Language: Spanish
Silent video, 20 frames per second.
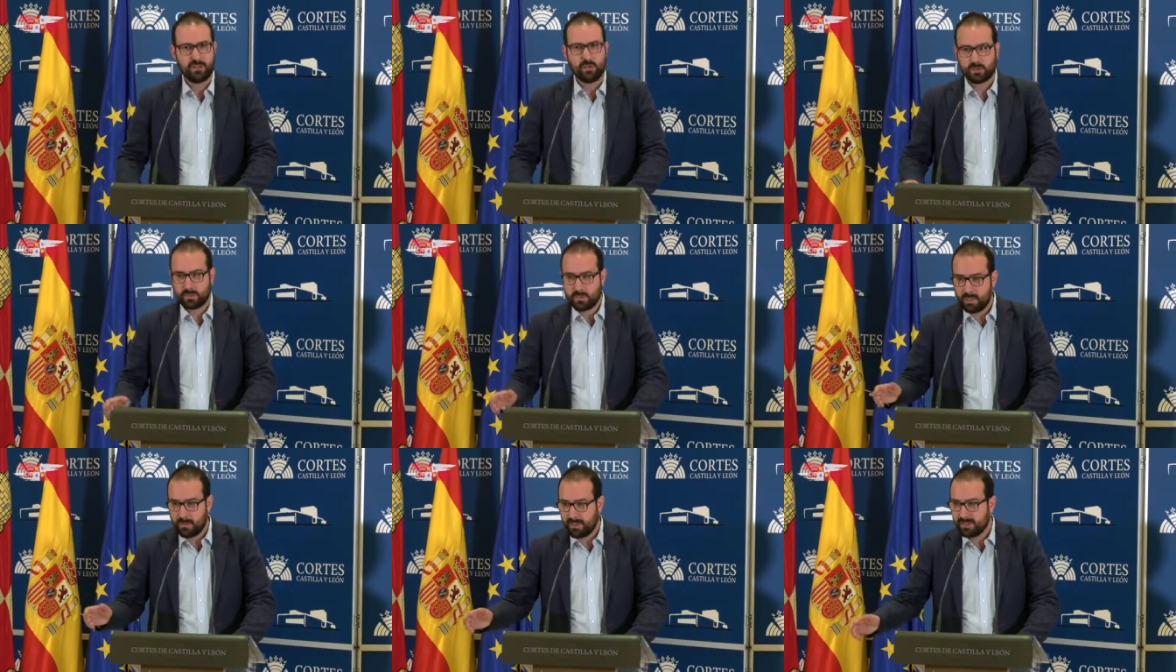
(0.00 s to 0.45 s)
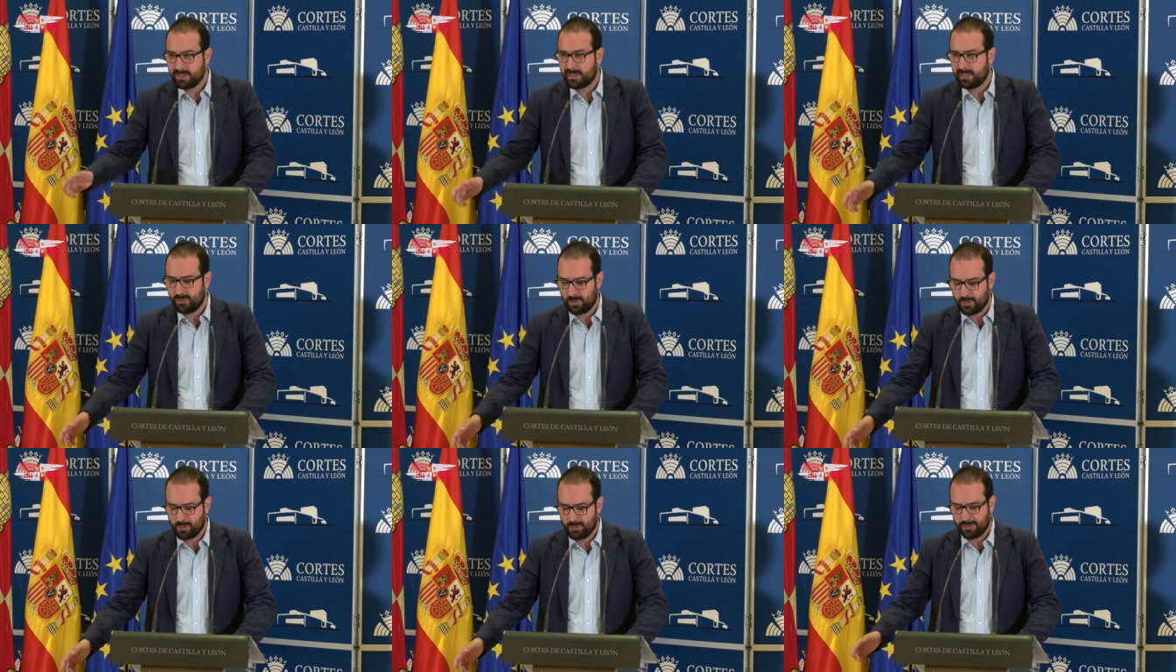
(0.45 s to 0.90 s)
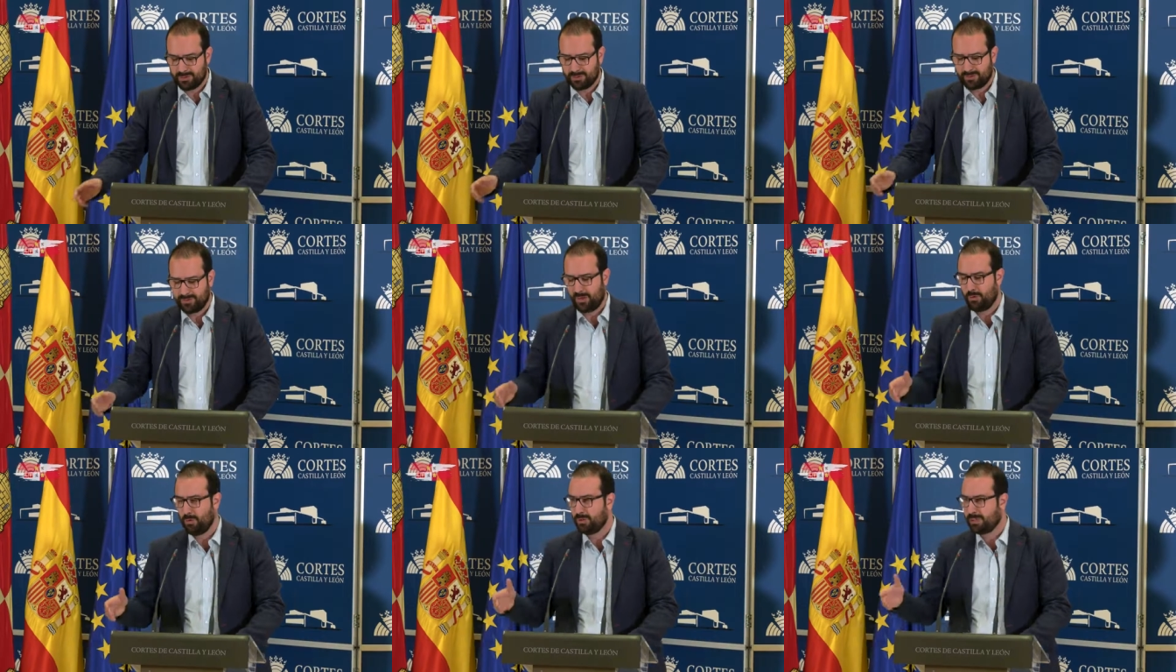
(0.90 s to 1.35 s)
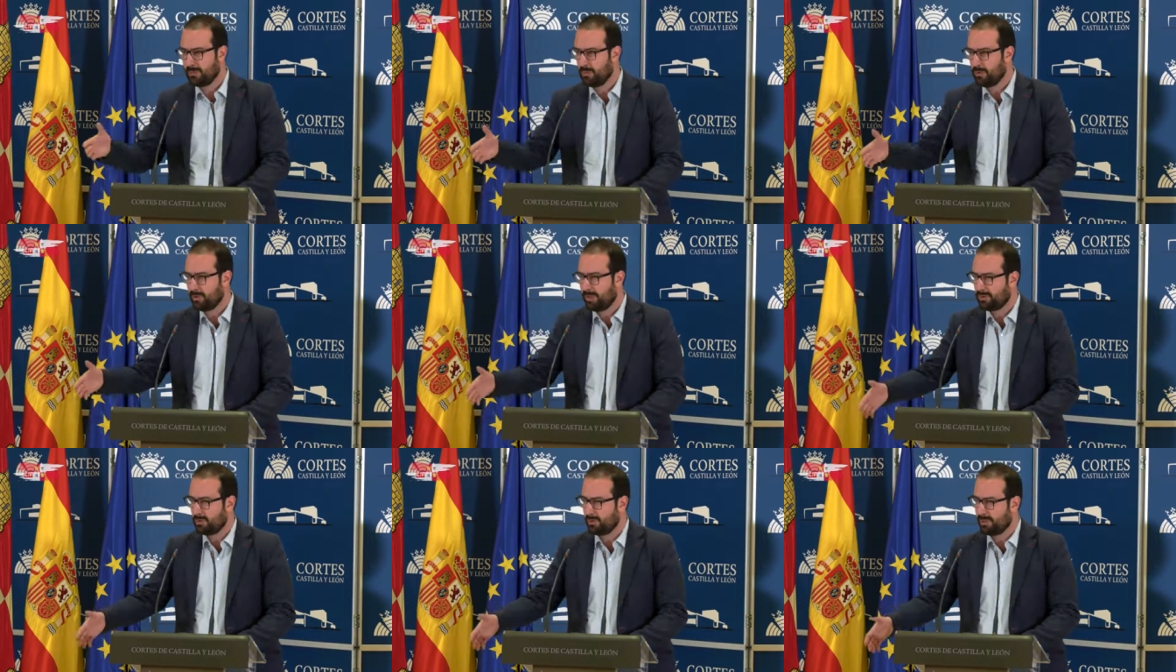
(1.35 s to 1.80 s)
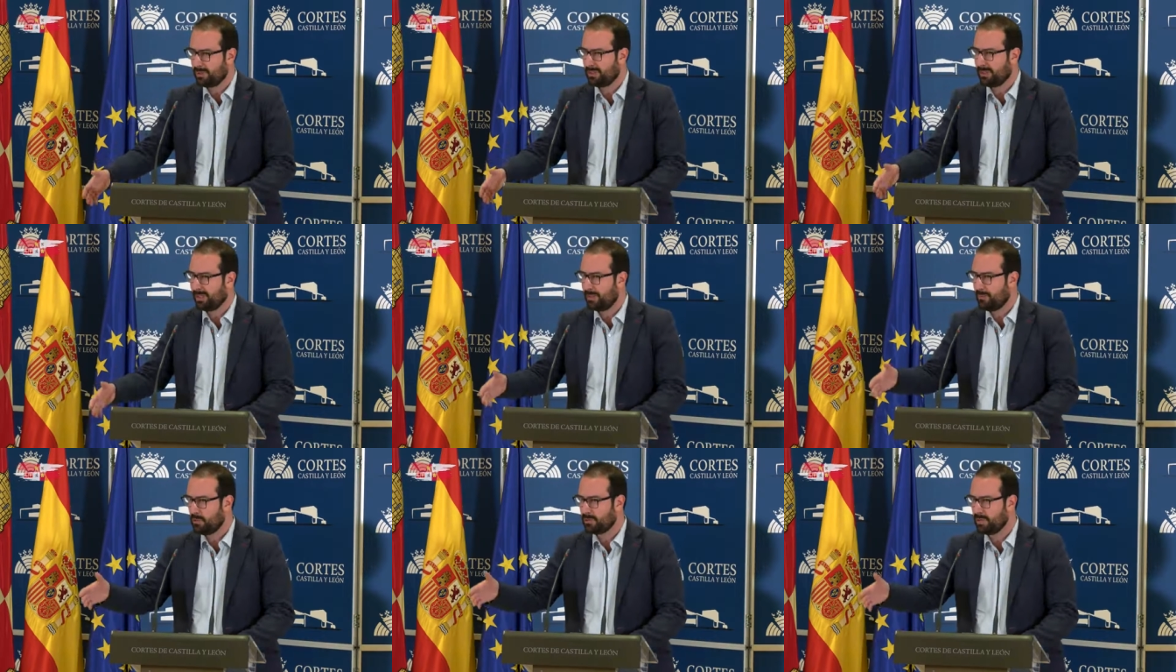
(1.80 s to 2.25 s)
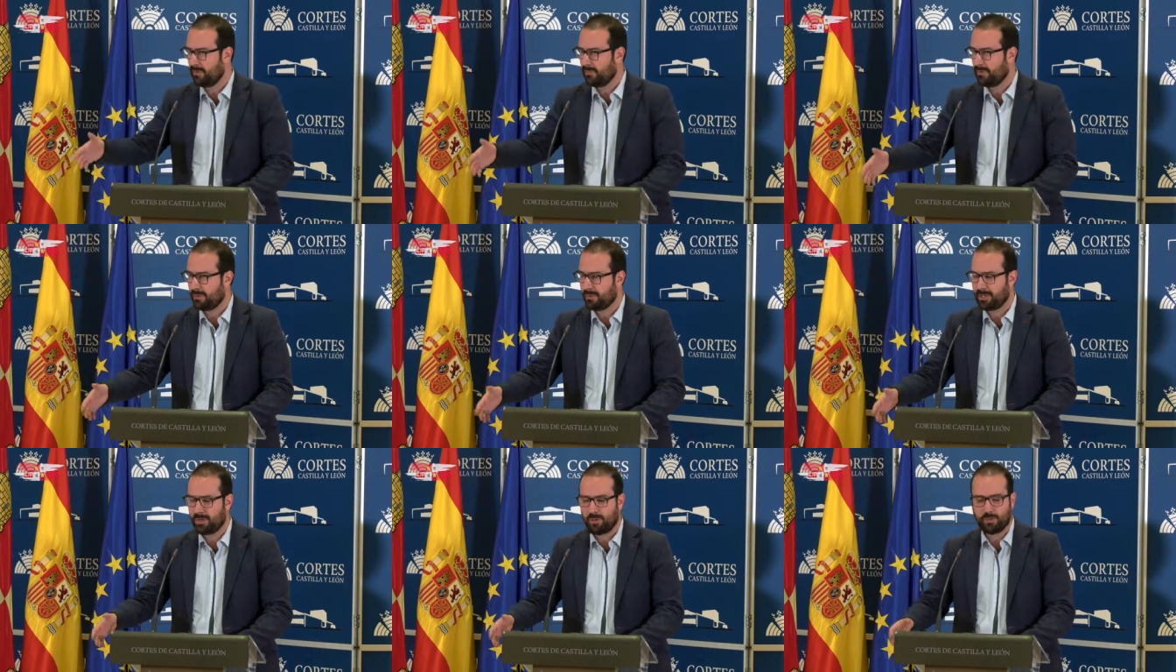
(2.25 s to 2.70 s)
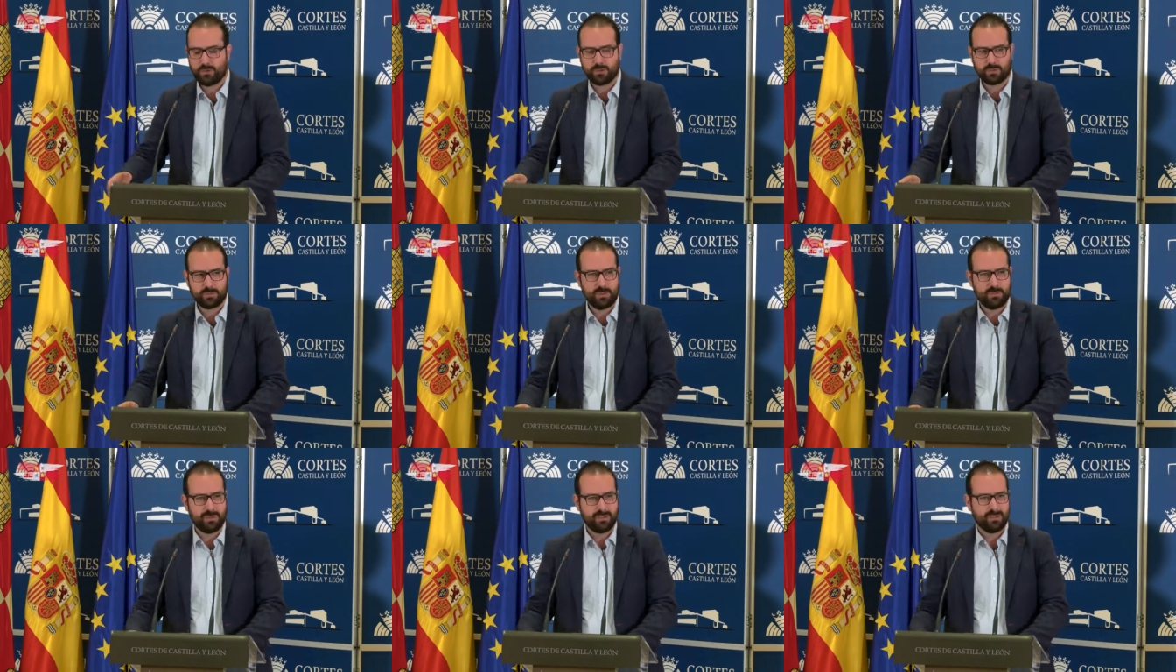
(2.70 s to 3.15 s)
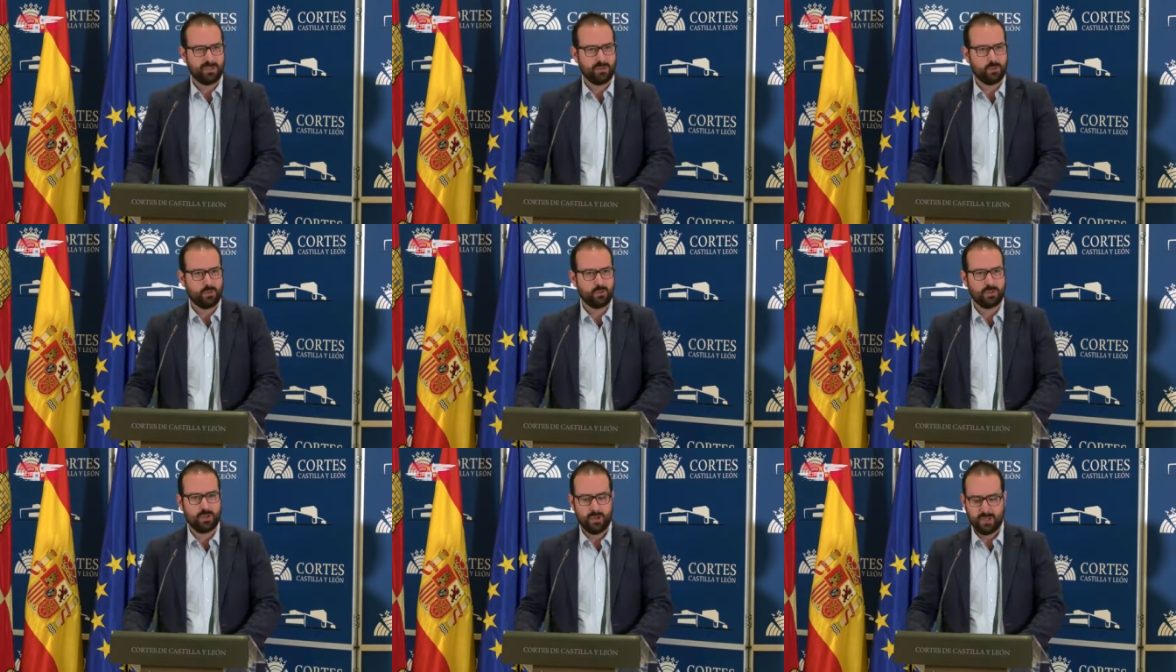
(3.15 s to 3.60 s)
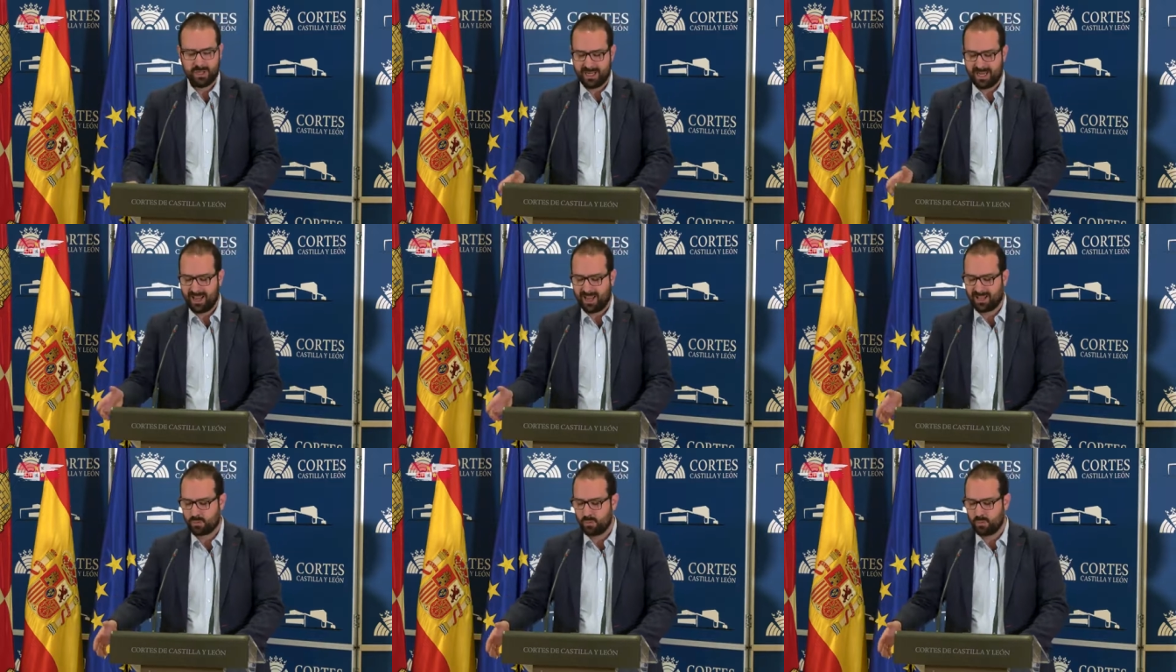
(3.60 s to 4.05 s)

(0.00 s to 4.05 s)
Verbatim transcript: En 2022, el último dato que tenemos, a febrero del 2022, la